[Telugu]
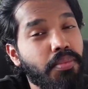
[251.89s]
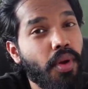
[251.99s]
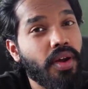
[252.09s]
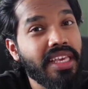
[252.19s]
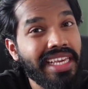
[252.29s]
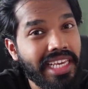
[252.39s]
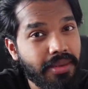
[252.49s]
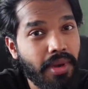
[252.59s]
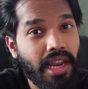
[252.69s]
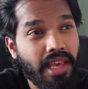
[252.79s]
బాడీ
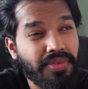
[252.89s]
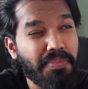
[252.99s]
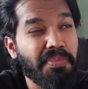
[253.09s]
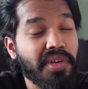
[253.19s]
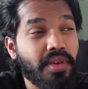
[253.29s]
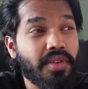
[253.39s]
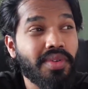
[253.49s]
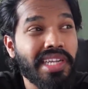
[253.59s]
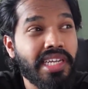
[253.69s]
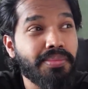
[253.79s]
ఇన్ మై లైఫ్ ఇప్పటి
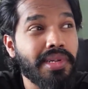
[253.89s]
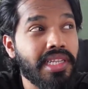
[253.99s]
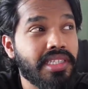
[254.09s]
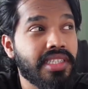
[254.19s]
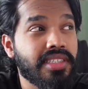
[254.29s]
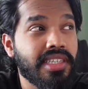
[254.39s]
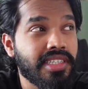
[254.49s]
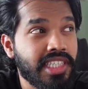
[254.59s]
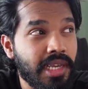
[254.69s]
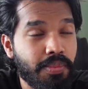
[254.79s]
వరకు నేను బిల్డ్ చేసిన
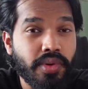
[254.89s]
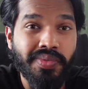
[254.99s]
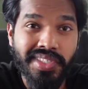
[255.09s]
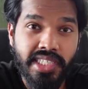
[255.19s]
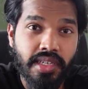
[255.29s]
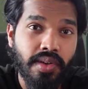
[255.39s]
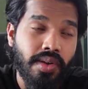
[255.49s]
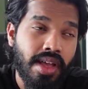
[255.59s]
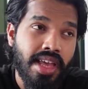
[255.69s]
షేప్లో ఫిజిక్లో